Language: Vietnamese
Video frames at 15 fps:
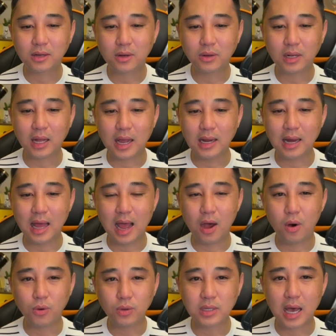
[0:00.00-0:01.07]
có thể là
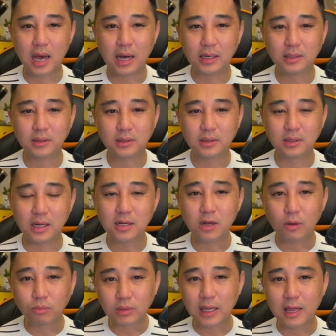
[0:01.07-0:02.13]
hỗ trợ những
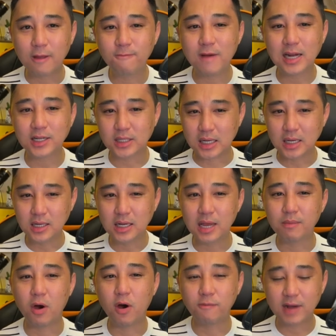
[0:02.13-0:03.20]
công ty phát triển khi
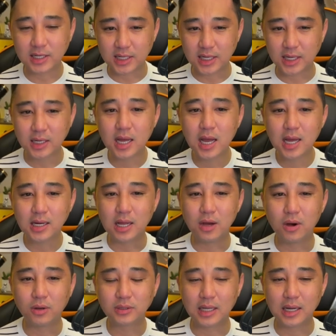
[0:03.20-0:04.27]
mà họ phát triển thì
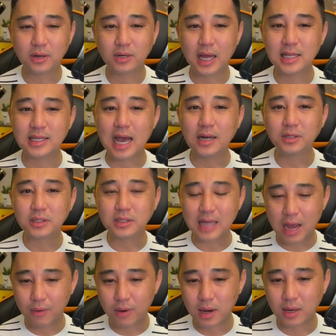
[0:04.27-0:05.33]
họ sẽ có thể trả lương
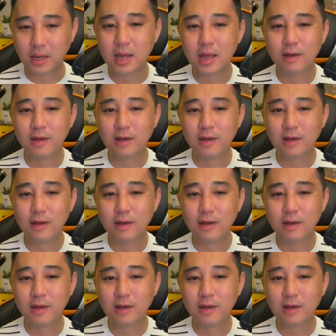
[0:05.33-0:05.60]
cao hơn